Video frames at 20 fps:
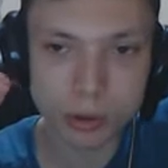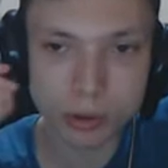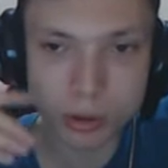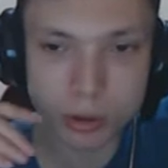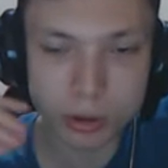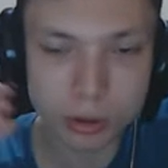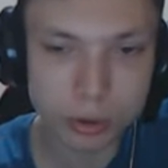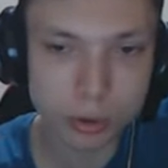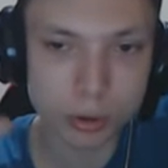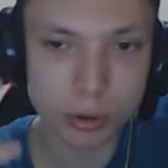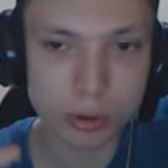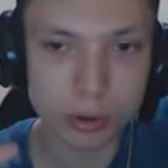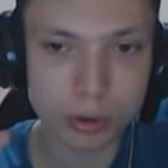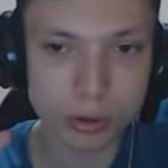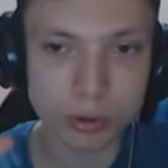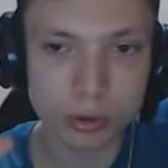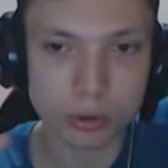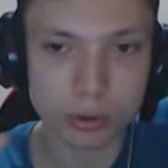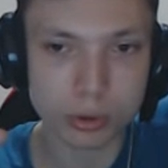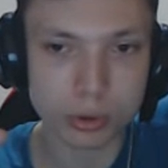44
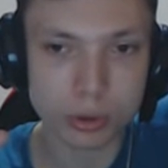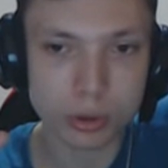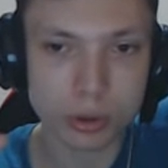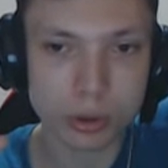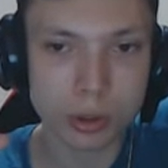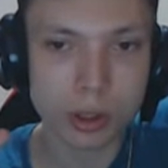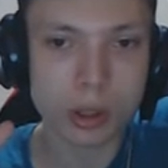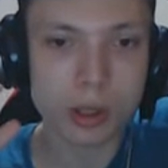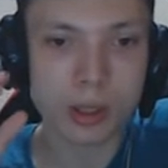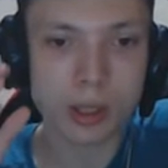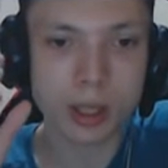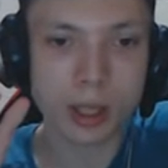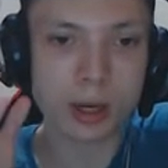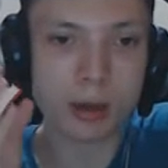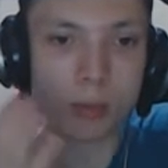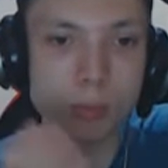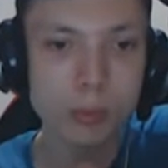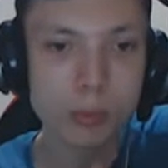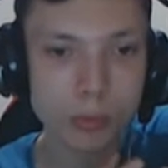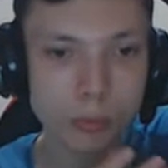kuruş.
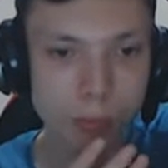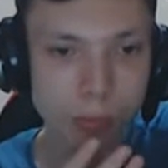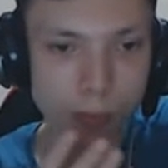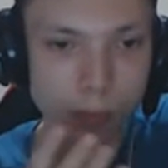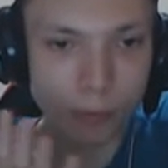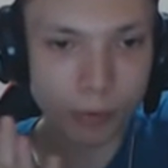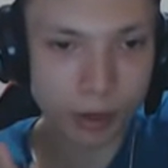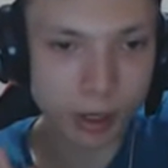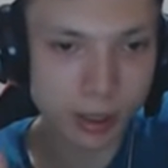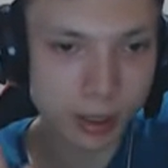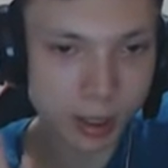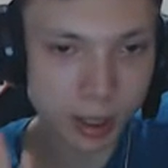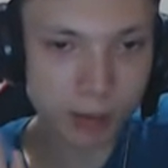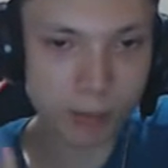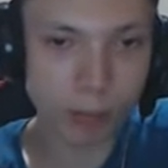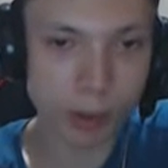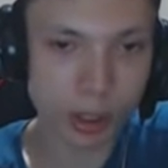Yani bu fiyata